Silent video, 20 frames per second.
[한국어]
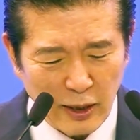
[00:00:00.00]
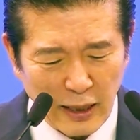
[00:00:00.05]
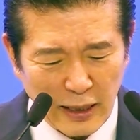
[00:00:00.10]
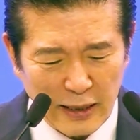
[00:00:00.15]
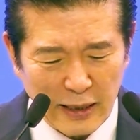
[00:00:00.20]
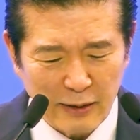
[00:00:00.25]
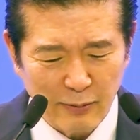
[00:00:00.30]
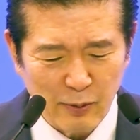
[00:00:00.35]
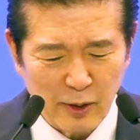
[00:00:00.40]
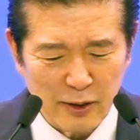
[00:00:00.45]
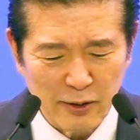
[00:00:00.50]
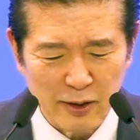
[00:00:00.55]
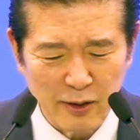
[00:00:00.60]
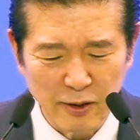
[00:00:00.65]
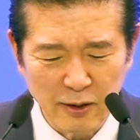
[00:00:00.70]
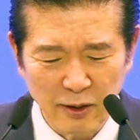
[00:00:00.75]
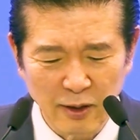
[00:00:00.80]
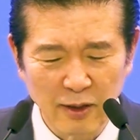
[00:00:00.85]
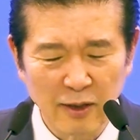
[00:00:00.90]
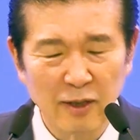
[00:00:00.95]

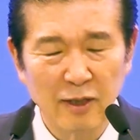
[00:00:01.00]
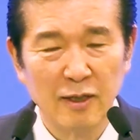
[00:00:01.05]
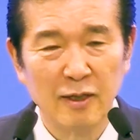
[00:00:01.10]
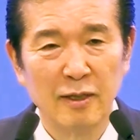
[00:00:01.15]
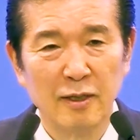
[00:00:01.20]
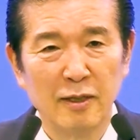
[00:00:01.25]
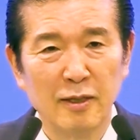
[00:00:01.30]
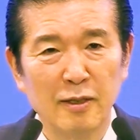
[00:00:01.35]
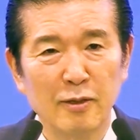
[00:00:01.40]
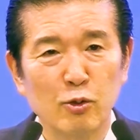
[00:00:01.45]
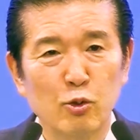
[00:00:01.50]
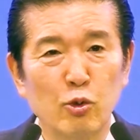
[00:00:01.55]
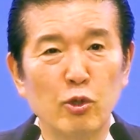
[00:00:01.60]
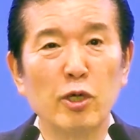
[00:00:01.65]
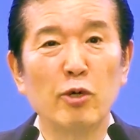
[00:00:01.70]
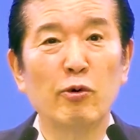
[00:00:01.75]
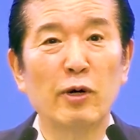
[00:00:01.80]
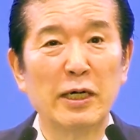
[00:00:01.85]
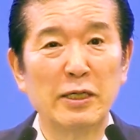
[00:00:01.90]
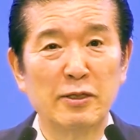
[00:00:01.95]
하나님께서는
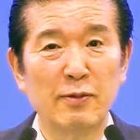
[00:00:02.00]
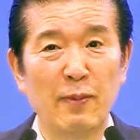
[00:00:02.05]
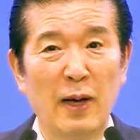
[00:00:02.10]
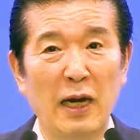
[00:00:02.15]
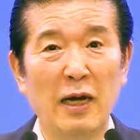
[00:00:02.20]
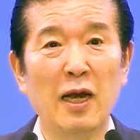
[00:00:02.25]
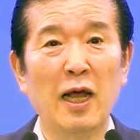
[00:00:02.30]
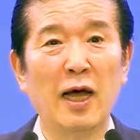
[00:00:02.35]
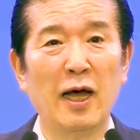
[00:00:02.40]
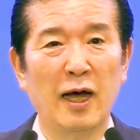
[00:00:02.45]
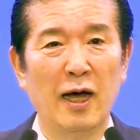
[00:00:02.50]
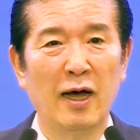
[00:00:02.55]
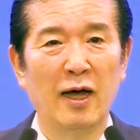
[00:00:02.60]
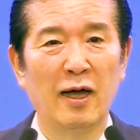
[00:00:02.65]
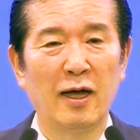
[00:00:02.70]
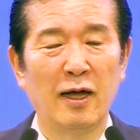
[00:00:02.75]
두려워하지 말라,